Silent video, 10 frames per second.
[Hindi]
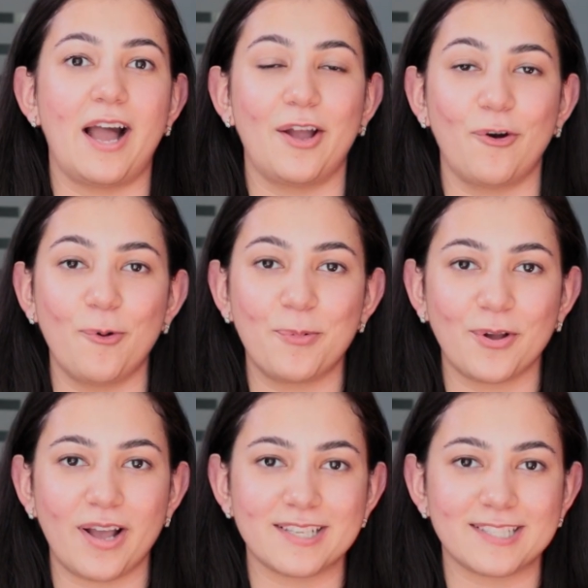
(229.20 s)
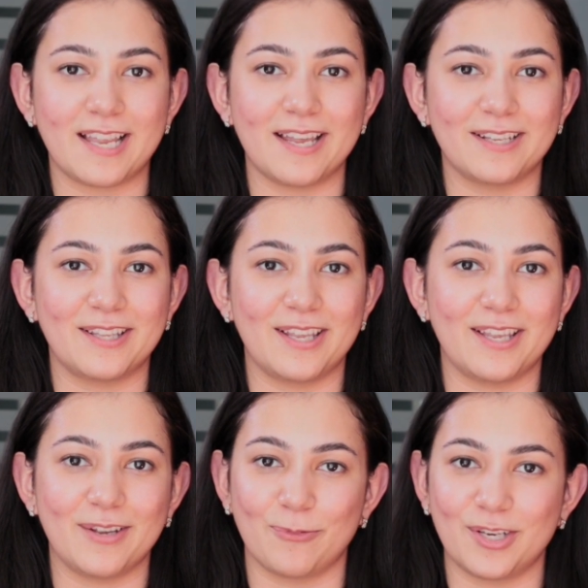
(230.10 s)
आई होप यू गाइज लाइक
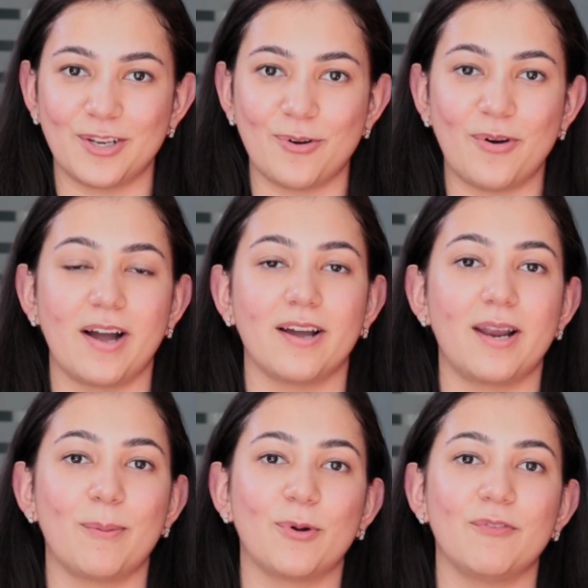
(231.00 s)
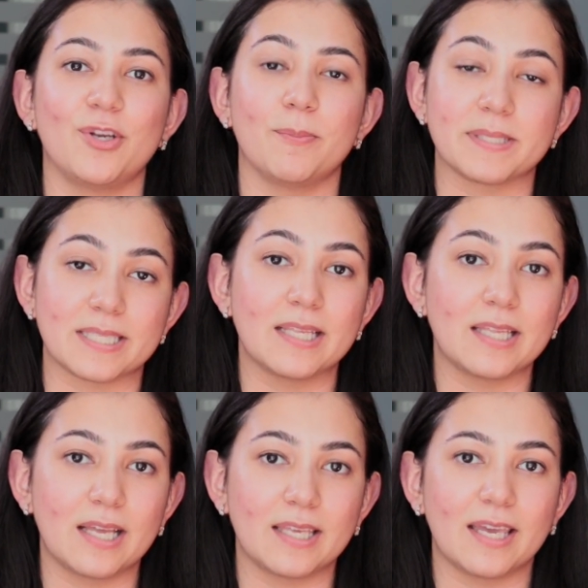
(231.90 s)
द वीडियो अगर आपको वीडियो पसंद
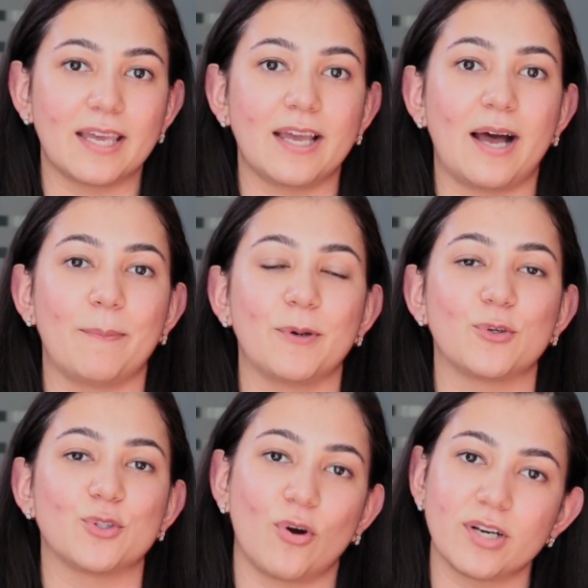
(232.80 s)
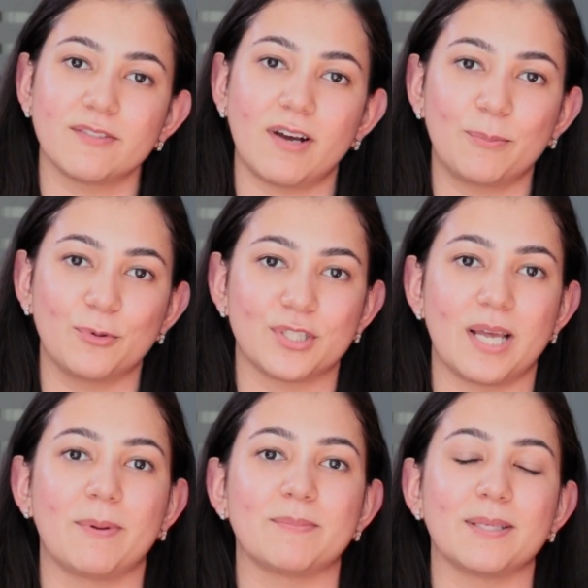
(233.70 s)
आई है आपने कुछ और सवाल पूछना
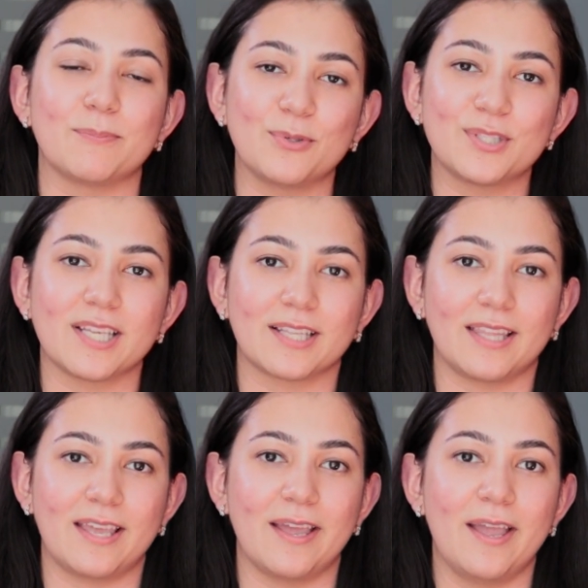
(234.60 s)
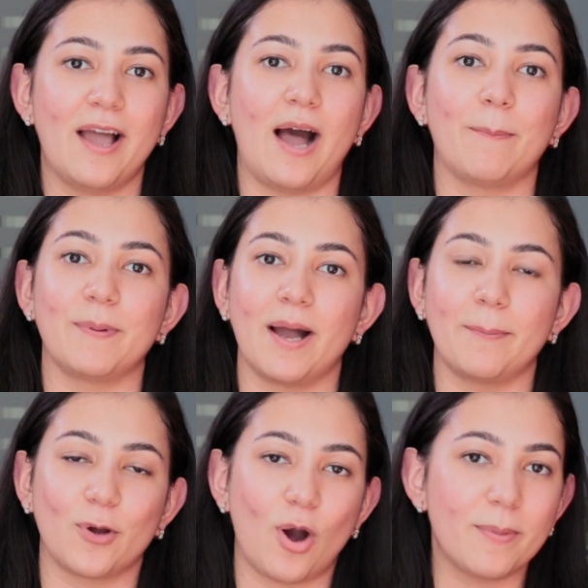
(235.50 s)
है आप हमसे पूछ सकते हैं आप यहाँ
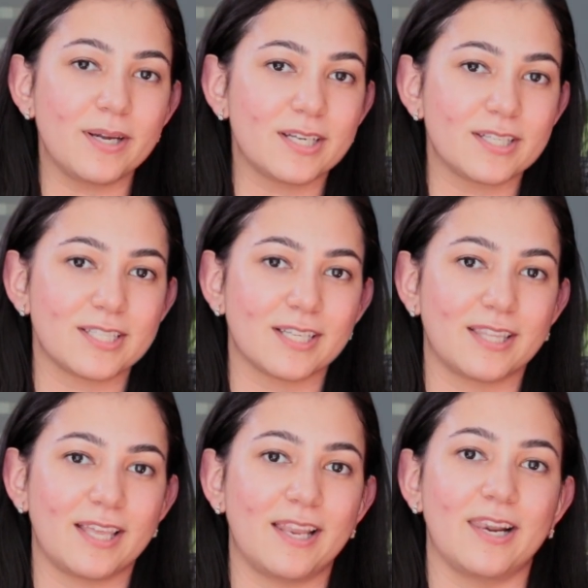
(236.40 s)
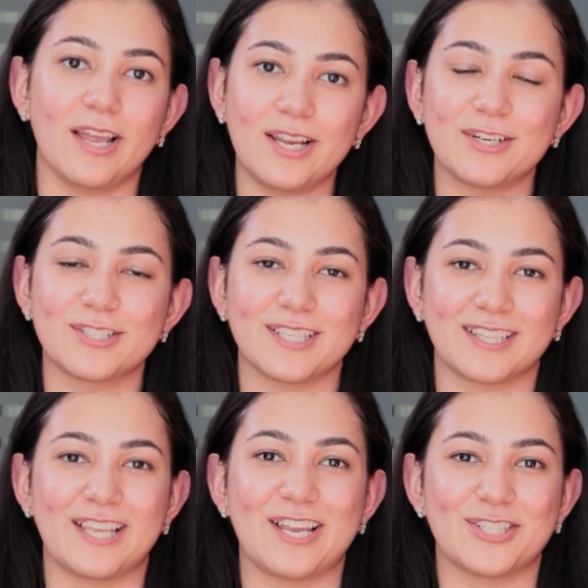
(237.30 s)
पे कॉमेंट कर सकते हैं लाइक like कर
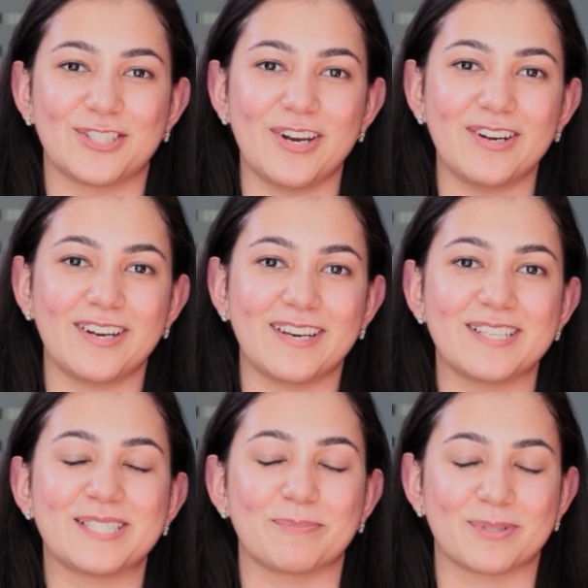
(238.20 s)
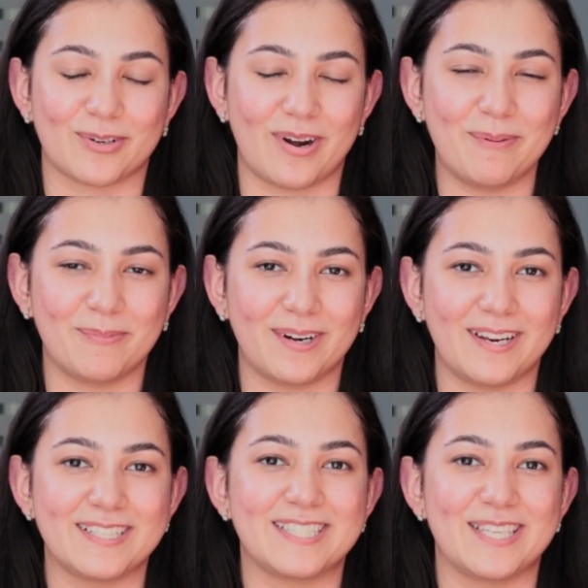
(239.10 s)
सकते हैं शेयर करें सब्सक्राइब
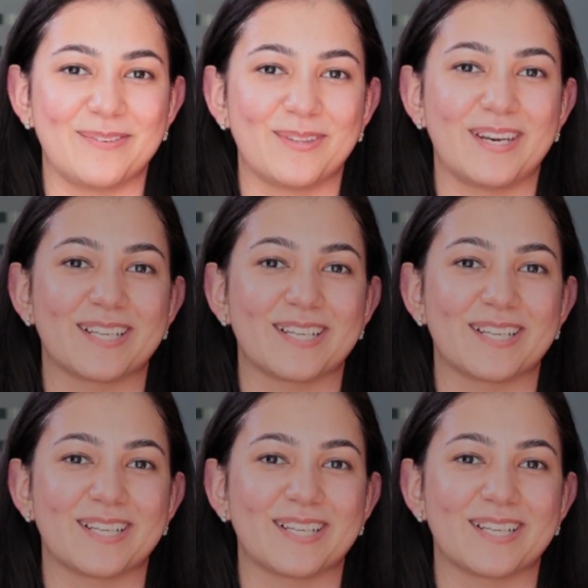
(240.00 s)
करें सी यू इन द